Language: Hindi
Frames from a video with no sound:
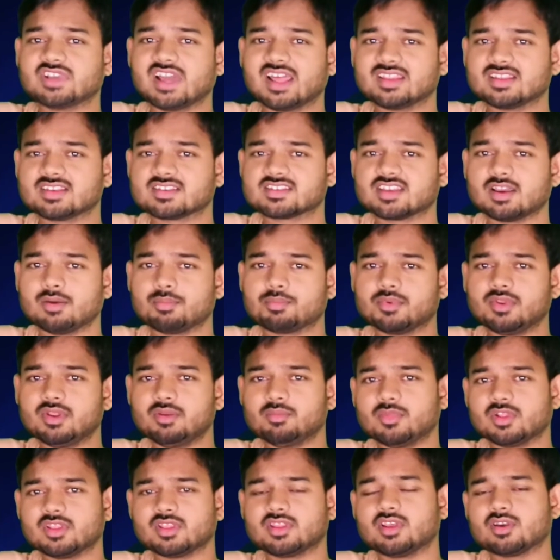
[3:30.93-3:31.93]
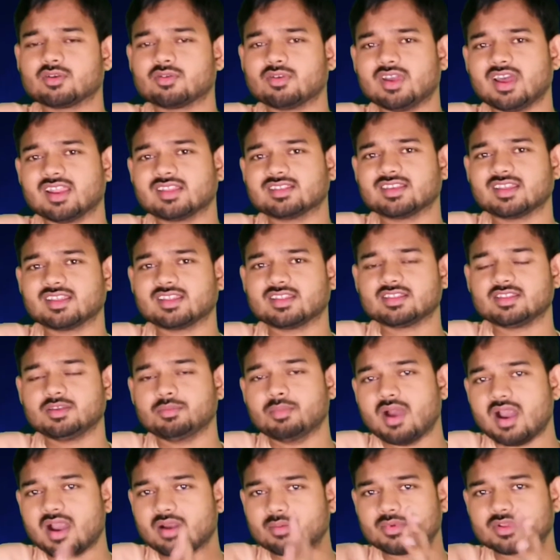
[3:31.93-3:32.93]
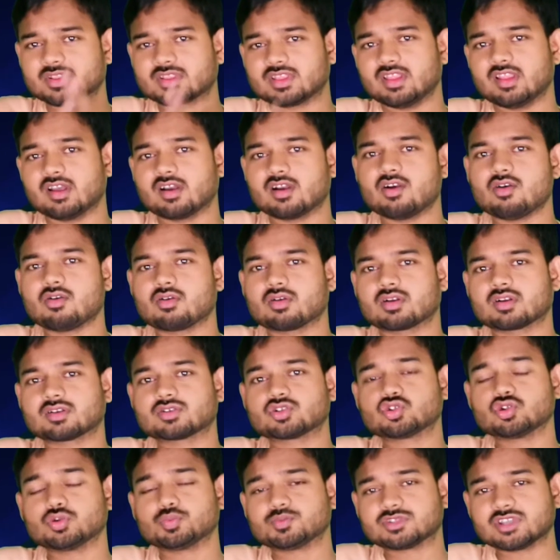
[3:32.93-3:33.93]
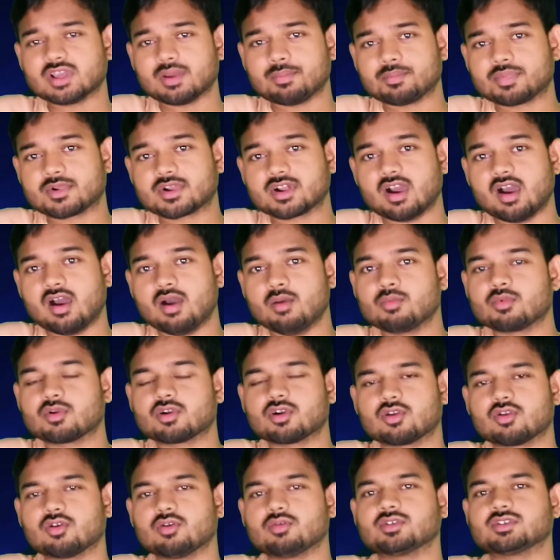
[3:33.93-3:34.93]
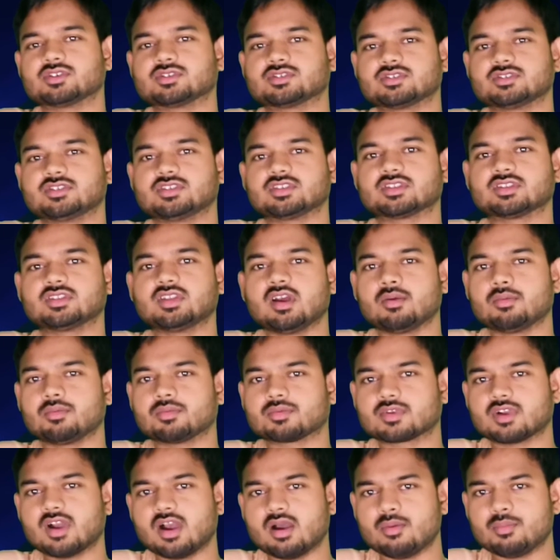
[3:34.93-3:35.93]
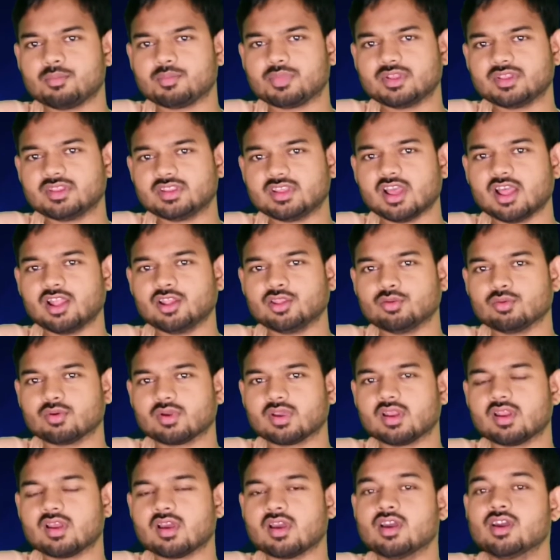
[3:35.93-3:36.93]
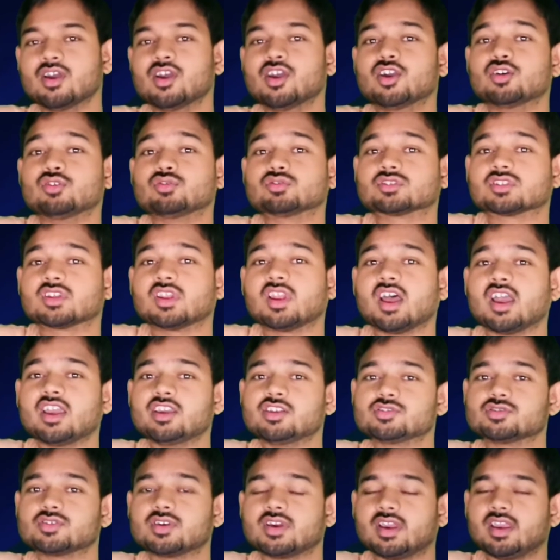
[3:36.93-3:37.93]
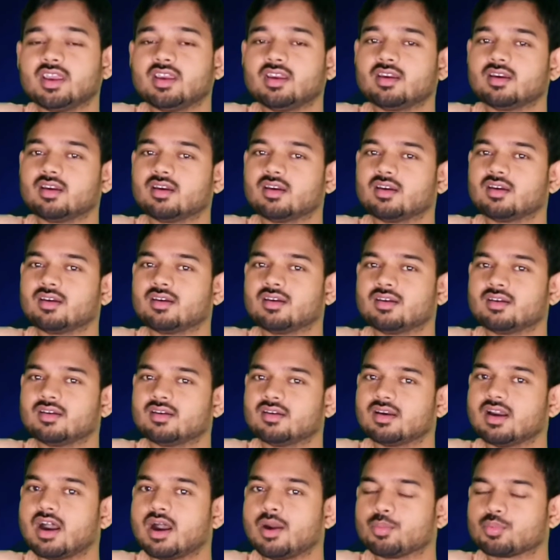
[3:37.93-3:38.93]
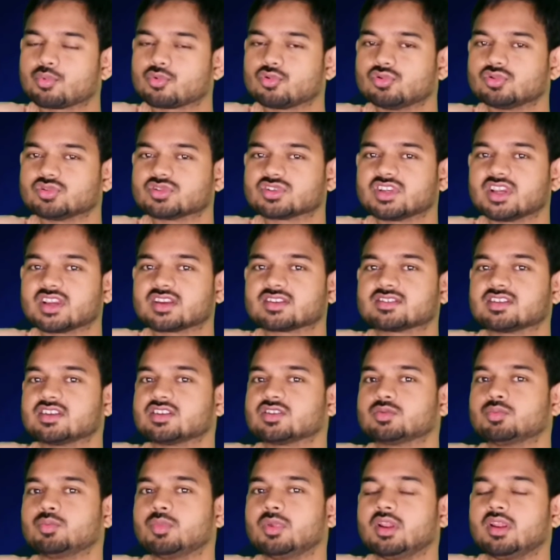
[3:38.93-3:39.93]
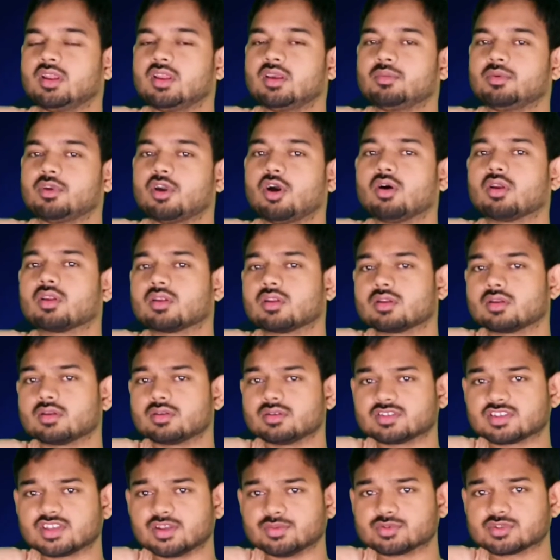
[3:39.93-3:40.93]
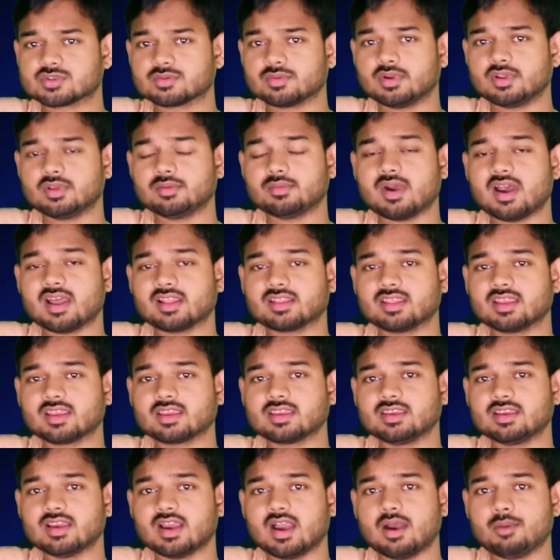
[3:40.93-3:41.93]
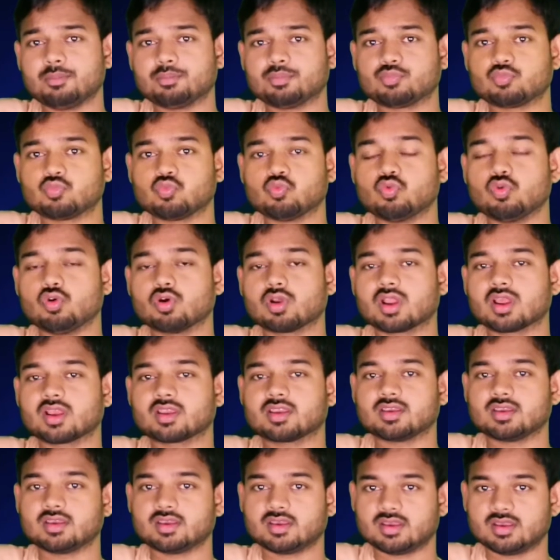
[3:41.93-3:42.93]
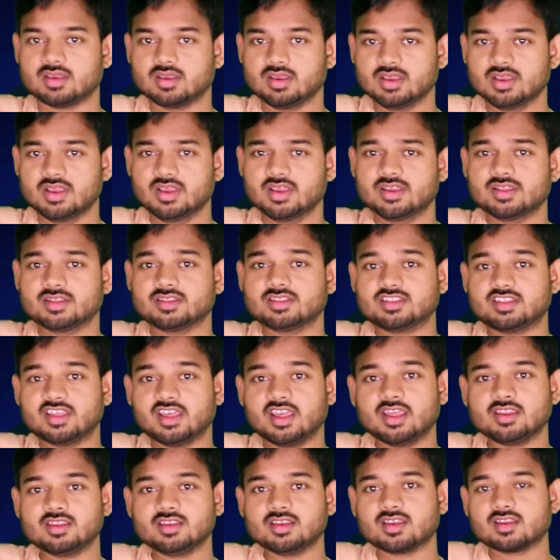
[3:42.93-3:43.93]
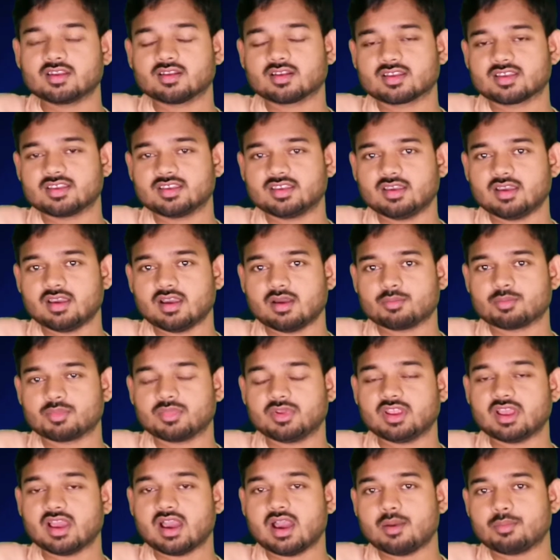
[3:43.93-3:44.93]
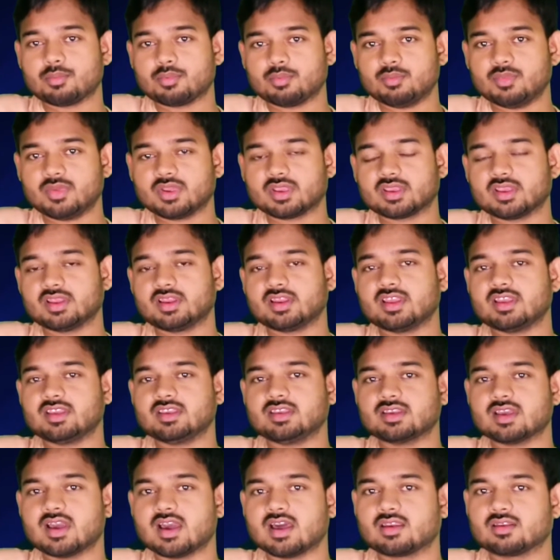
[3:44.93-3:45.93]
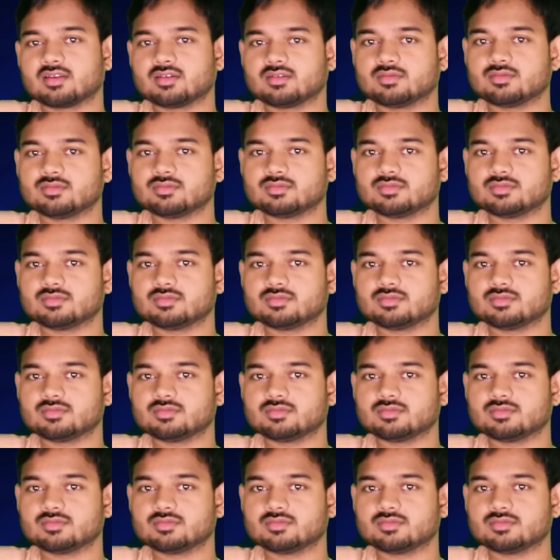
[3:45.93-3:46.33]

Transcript: ज़्यादा सपने मत देखो यार ज़्यादा दिमाग मत लगाओ चुपचाप काम करो बस जितना काम पे ध्यान दोगे ना उतना ही जो है आपको सक्सेस मिलने में और सबसे बड़ी बात है कि आप वो रखिए धैर्य रखिए अपने आप में कि नहीं यार